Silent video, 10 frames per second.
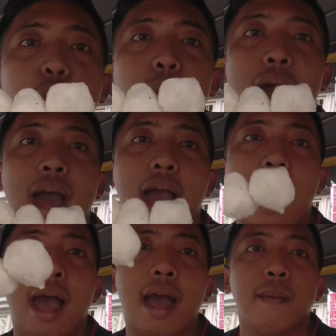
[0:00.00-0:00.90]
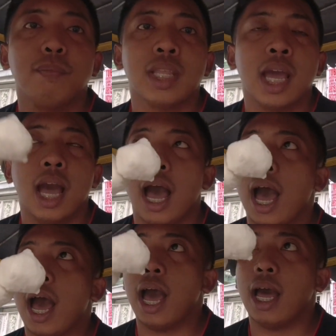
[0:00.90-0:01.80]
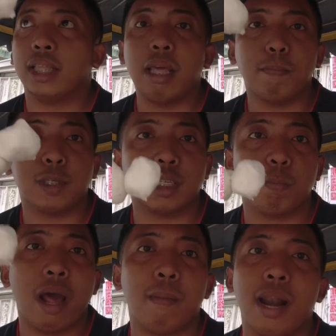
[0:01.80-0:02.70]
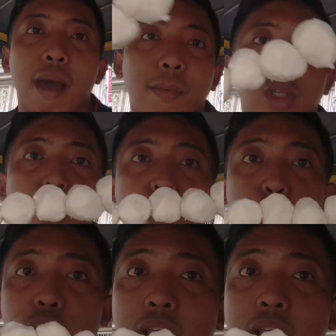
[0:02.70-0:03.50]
yung mga uh, tips para malaman nyo kung